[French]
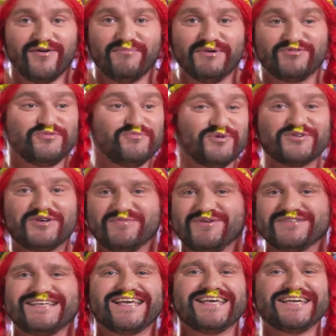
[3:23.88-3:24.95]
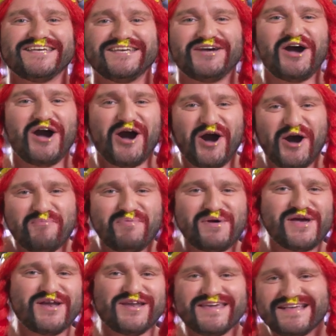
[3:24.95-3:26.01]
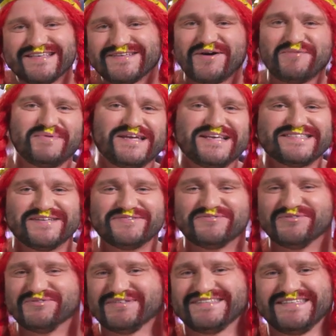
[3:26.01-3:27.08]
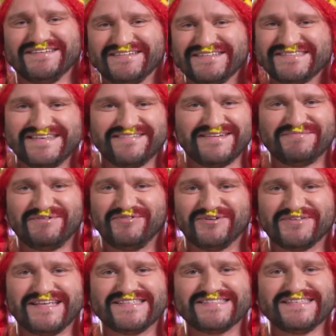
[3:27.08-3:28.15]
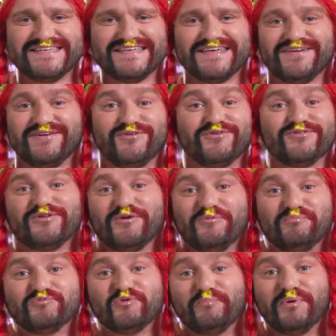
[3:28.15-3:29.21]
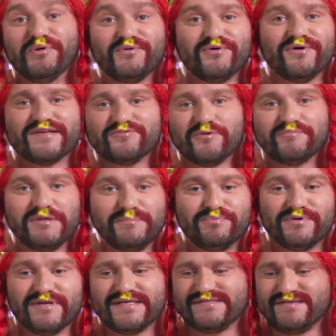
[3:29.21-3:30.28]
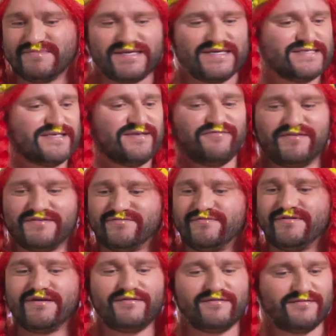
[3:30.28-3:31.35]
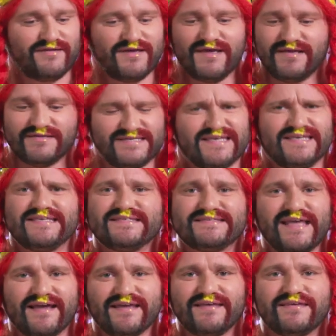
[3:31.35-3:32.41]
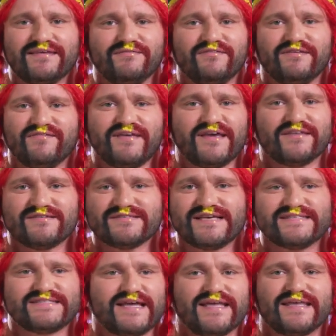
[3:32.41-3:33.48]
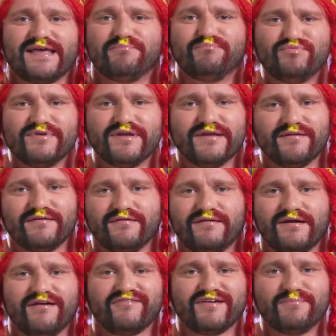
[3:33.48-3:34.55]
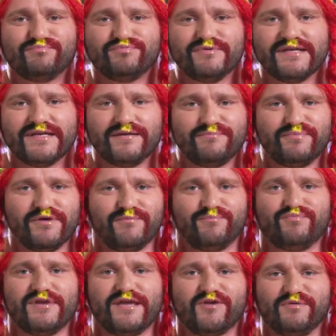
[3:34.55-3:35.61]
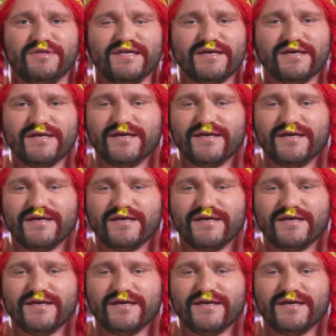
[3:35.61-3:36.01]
euh, ben, tout le monde commence à crier Obélix, Obélix à nouveau. Donc c'était vraiment fantastique. Et l'autre, tout penaud avec son petit poulet, il se dit Mais qu'est-ce qu'il fait celui-là euh, C'est qui ce qui, qui, vient dans un stade avec un poulet, euh, un vrai poulet, un poulet cuit